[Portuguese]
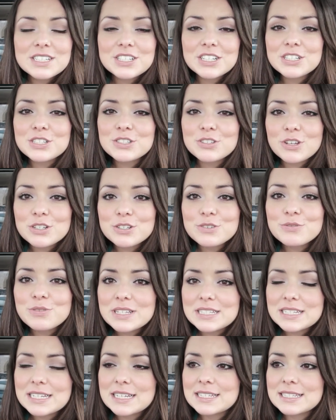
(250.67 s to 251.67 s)
E gente, só de
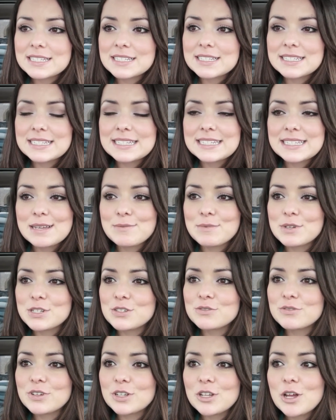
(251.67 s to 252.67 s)
fazer esse sistema
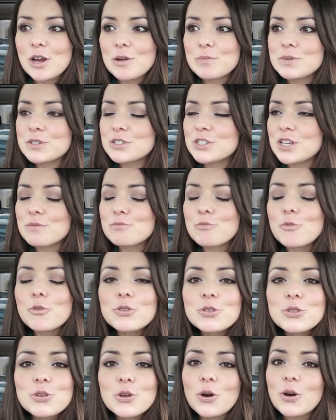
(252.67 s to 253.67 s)
de envelopes já
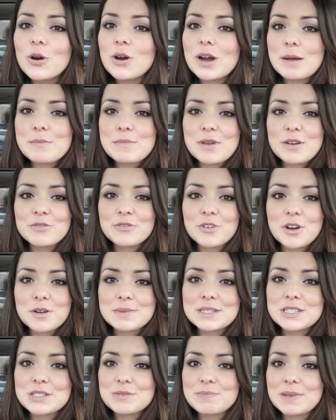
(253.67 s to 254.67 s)
mudou a minha
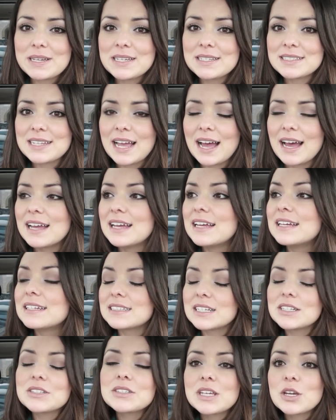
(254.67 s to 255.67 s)
forma de pensar.
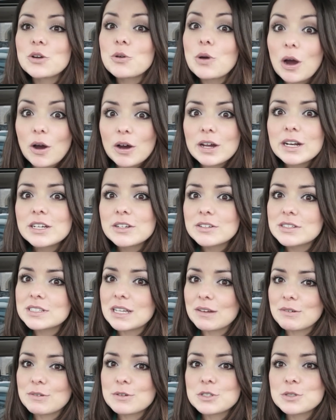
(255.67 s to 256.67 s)
Tanto que a hora que eu
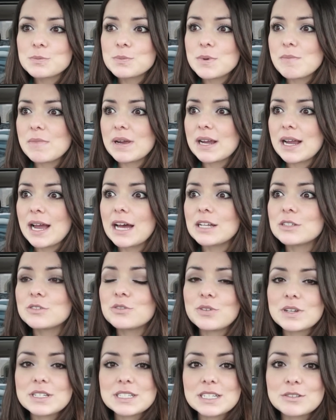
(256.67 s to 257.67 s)
estava no supermercado
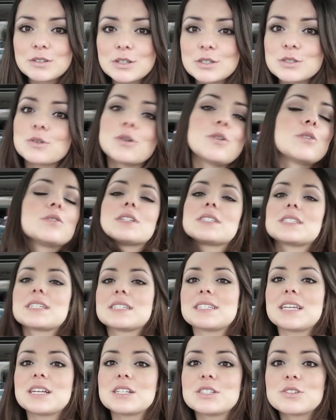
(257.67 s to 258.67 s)
fazendo as contas
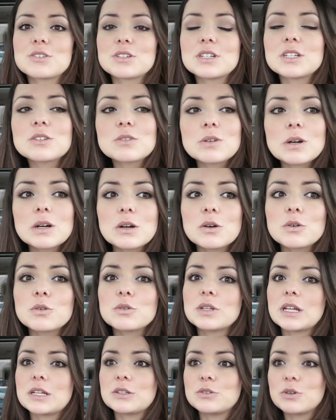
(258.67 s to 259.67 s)
assim, adicionando com a
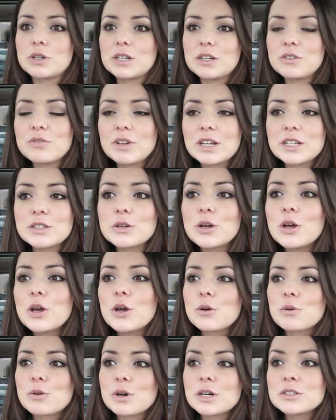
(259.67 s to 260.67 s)
calculadora e vendo
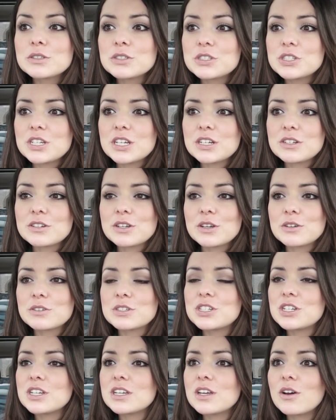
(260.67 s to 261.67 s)
quanto dinheiro que eu
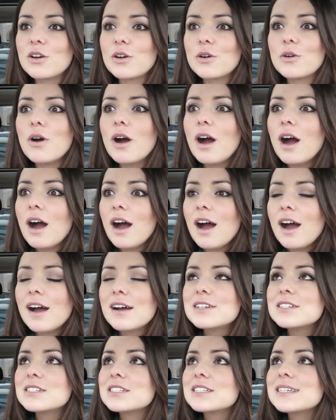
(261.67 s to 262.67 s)
tinha, eu
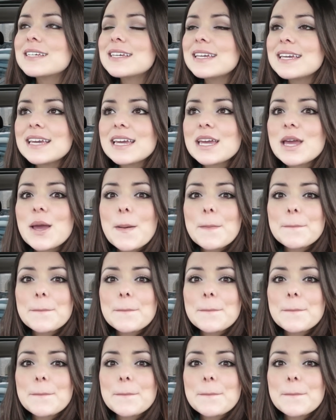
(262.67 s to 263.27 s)
ah, que